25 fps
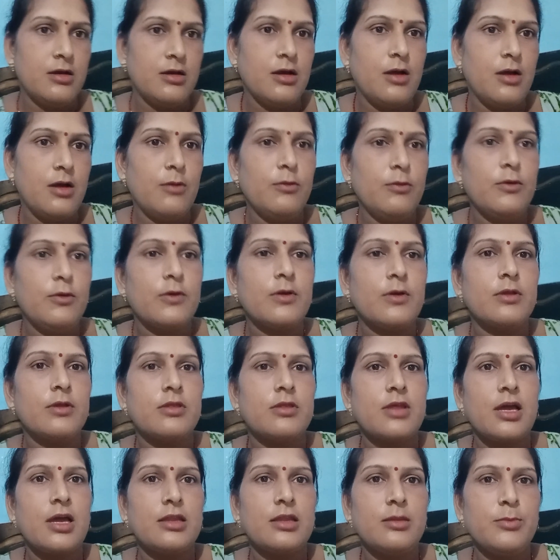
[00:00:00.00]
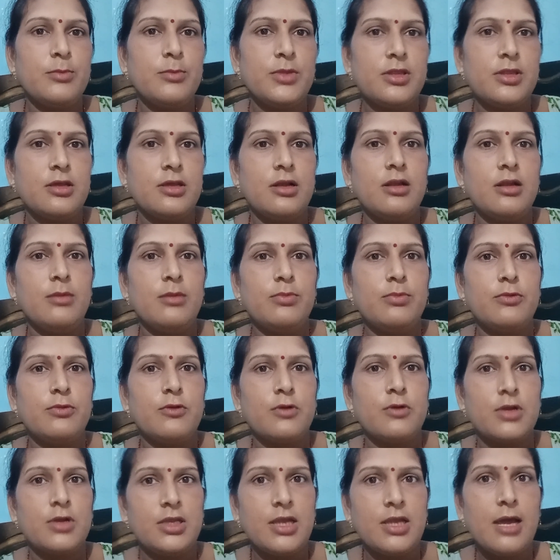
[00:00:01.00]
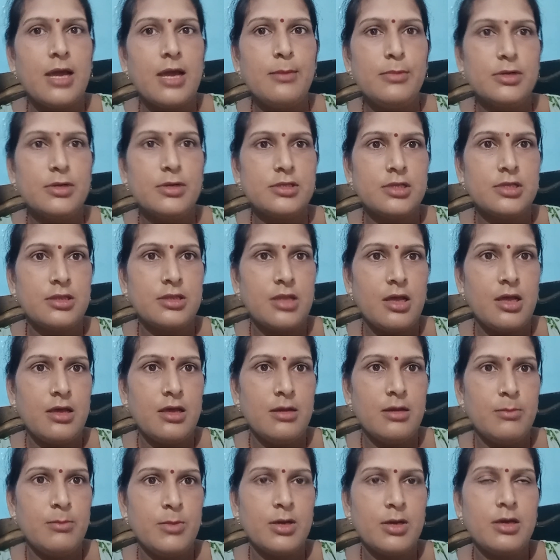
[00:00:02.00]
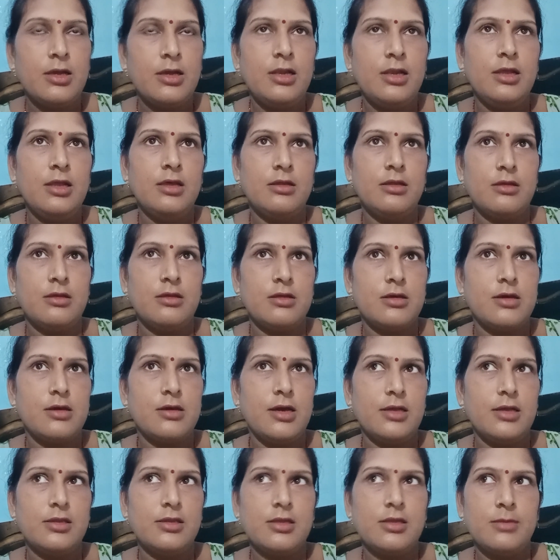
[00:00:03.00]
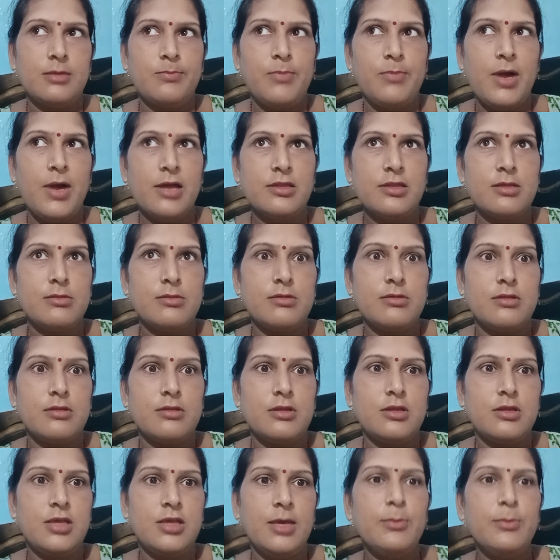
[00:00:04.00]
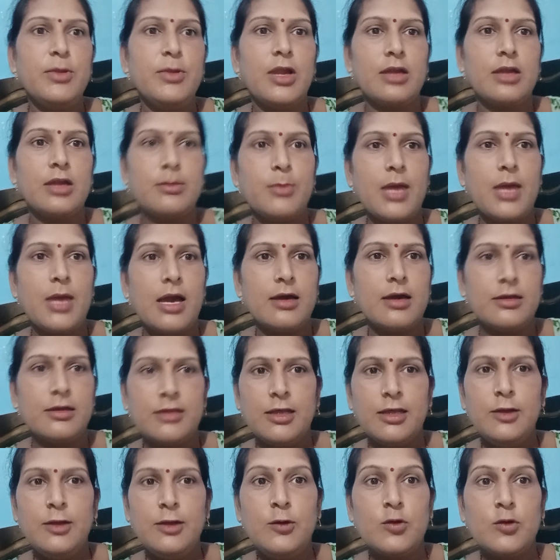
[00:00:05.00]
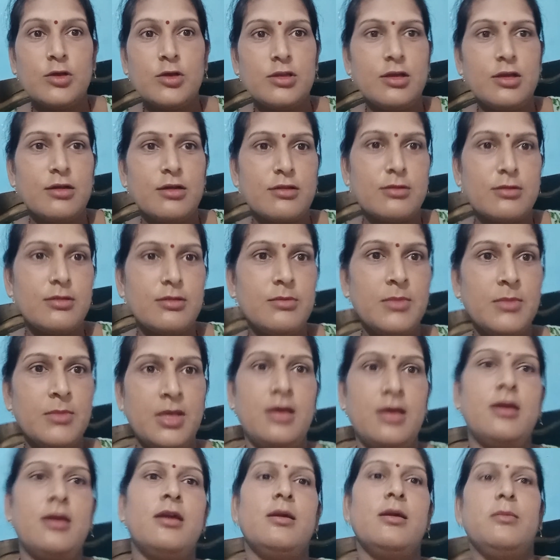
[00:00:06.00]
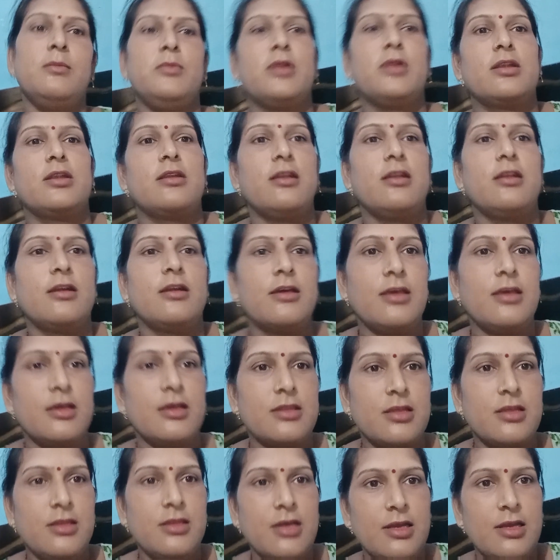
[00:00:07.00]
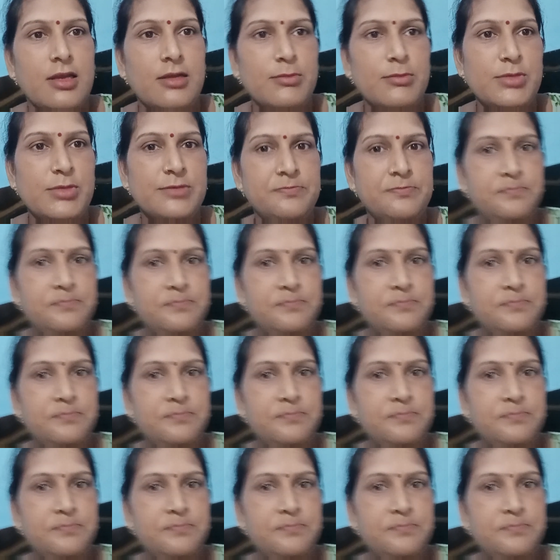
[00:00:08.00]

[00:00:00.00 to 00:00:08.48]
और उन लोग के साथ में चलना थोड़ा टाइम लग जाता है हम अकेले गए थे पाँच छः मिनट में आ गए थे इन लोग के दस मिनट लग गया था जाने में